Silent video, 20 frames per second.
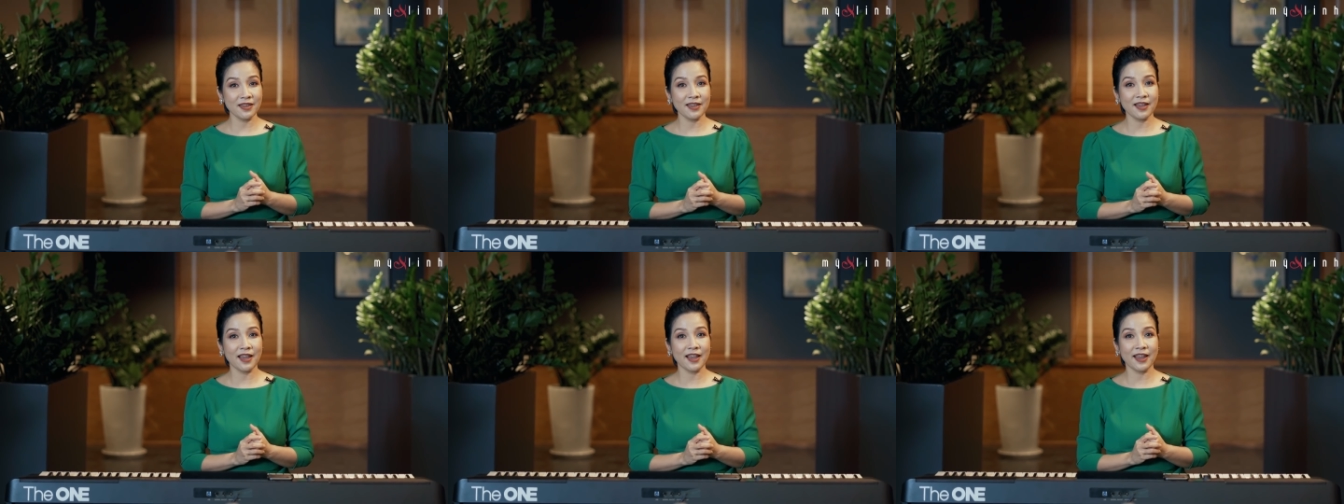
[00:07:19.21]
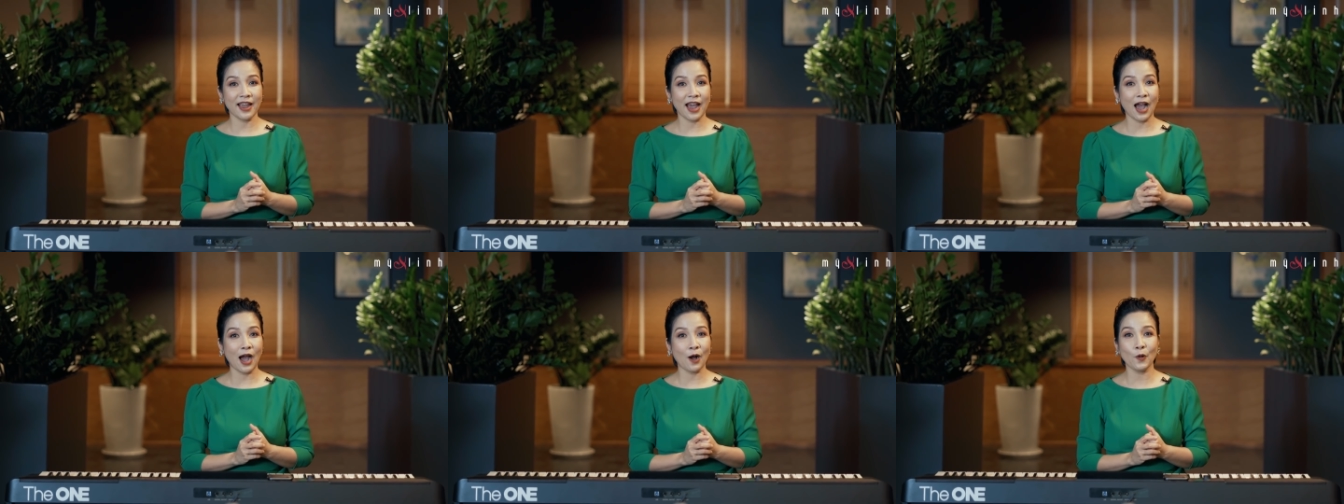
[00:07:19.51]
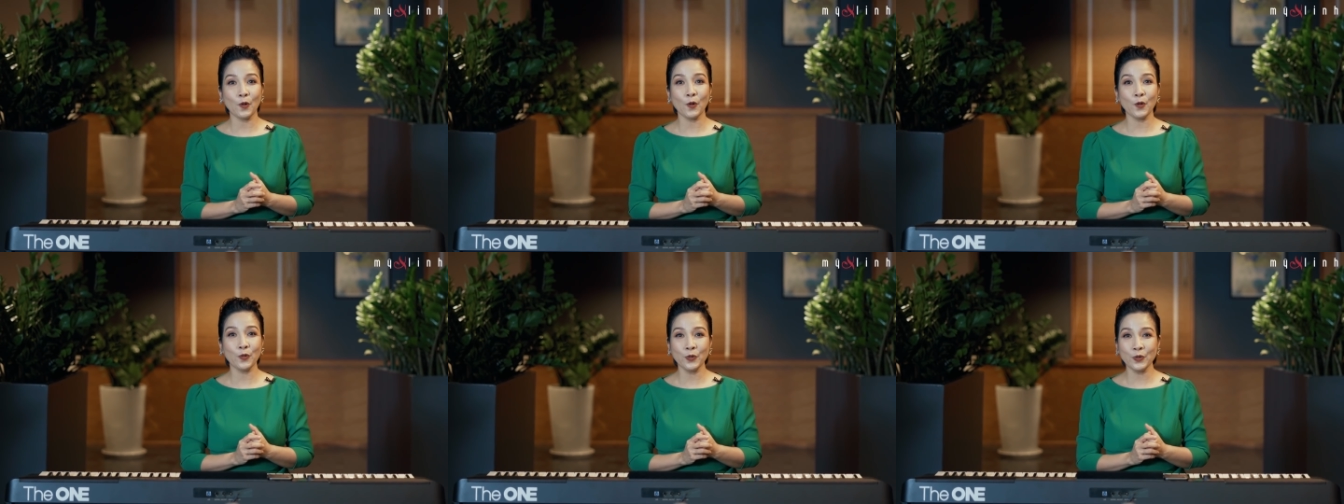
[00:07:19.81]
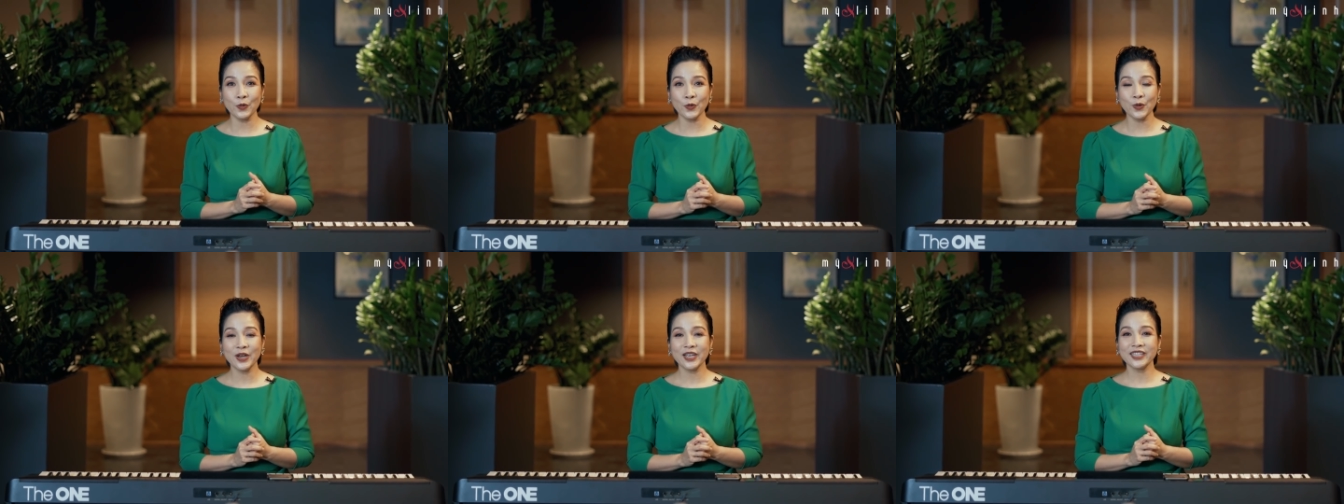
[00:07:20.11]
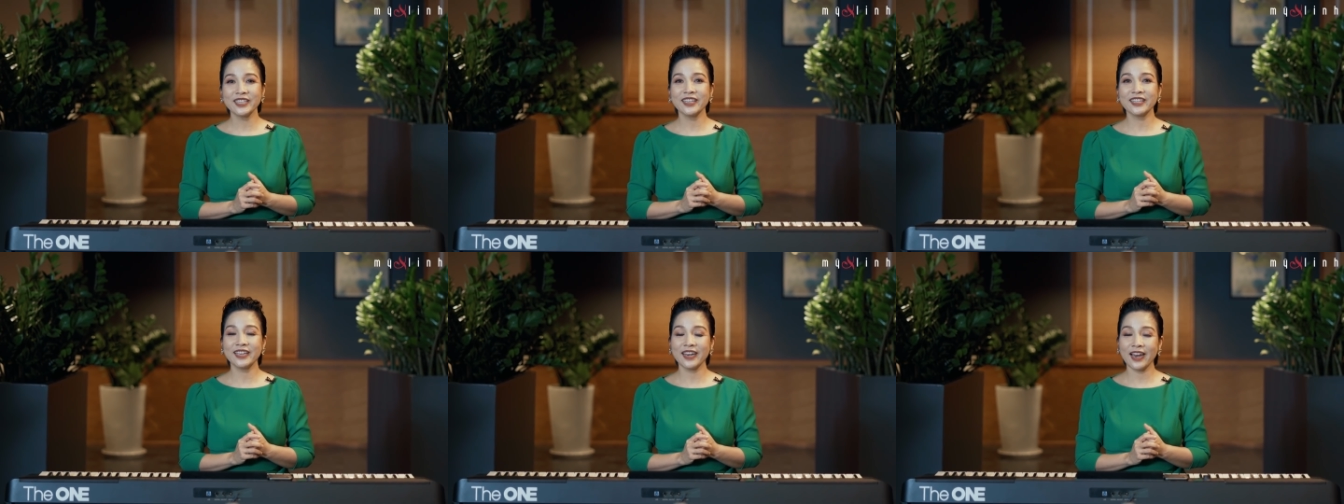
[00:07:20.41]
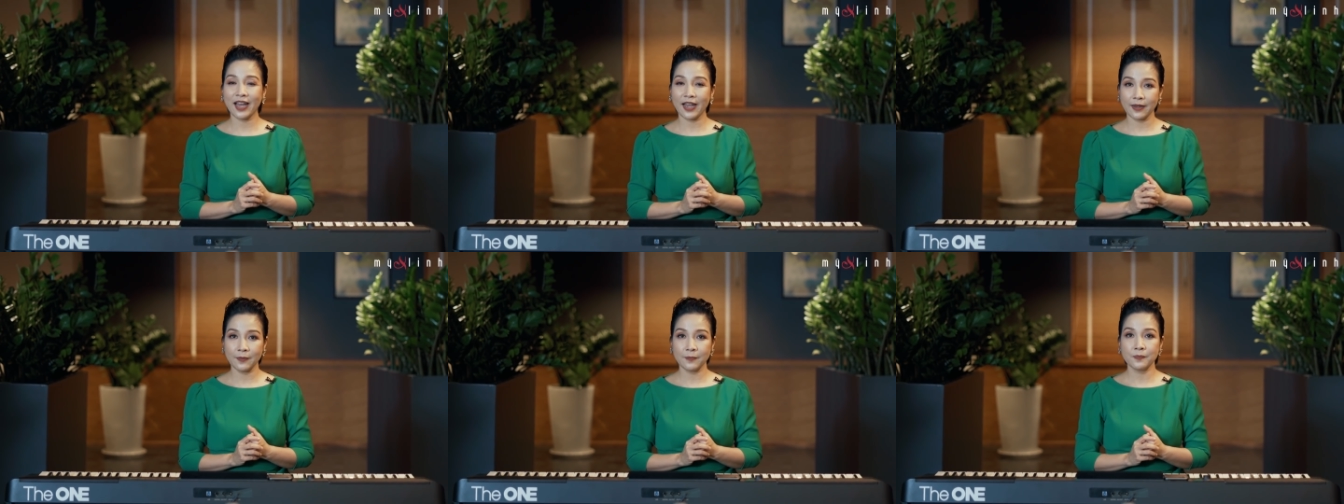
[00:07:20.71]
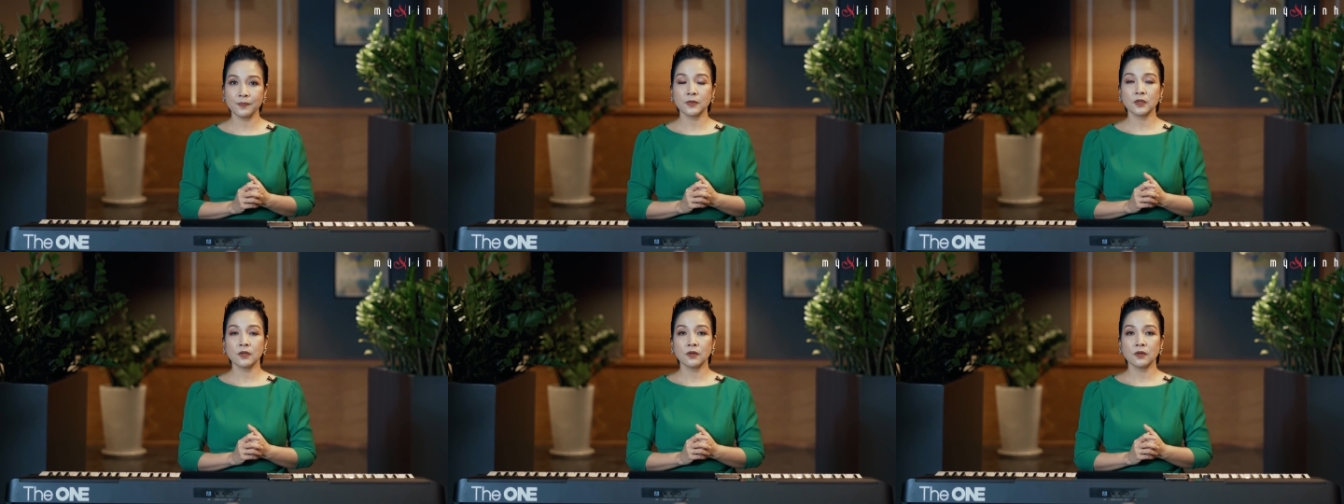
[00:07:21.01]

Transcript: i e a o u như thế này